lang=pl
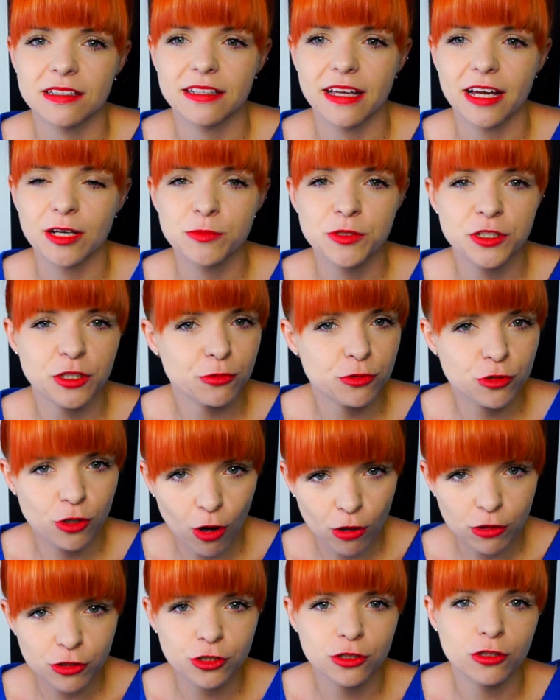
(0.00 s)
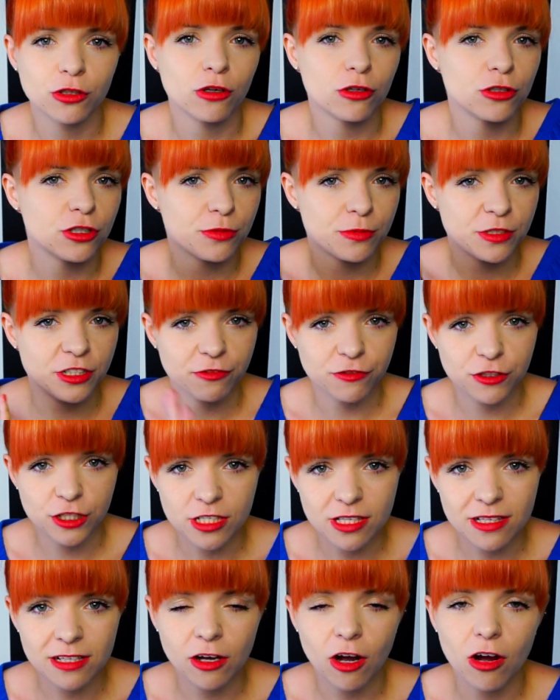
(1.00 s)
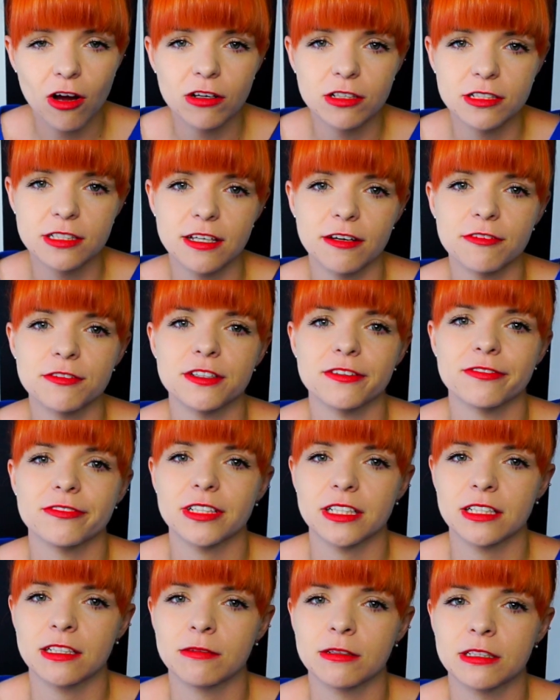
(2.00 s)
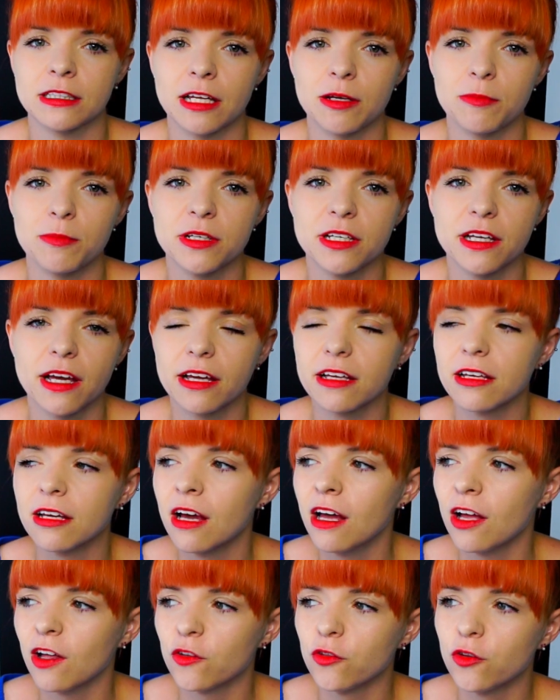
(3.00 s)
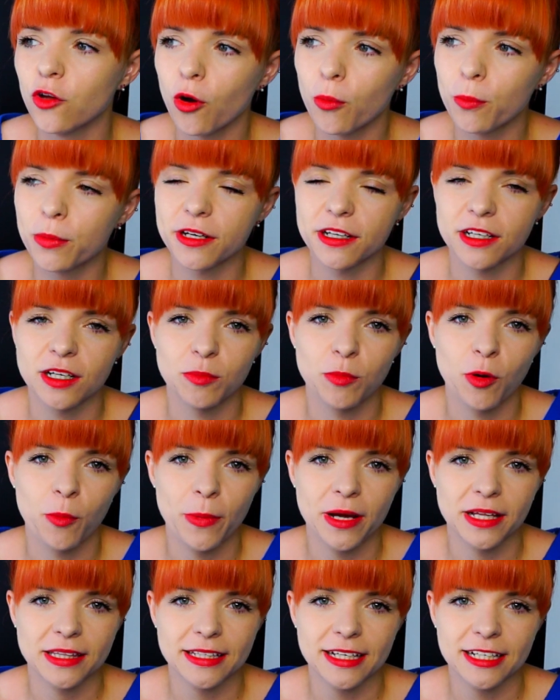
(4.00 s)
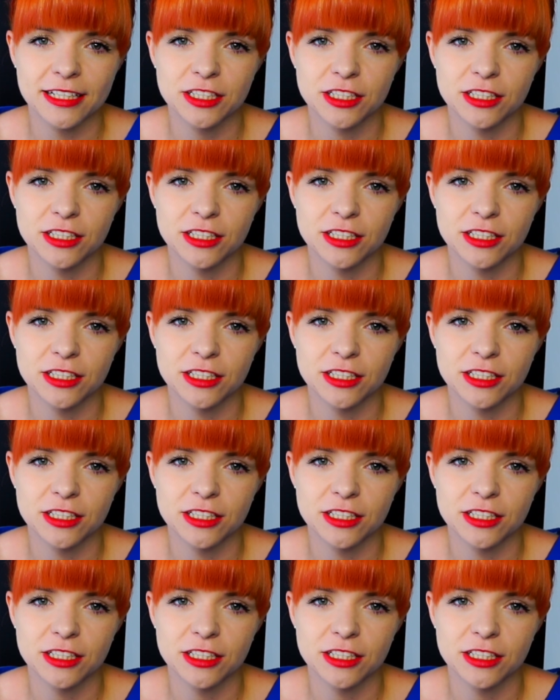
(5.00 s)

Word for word: jak mi się już kończy, to kończy mi się wszystko i zawsze w takich najmniej dobrych momentach,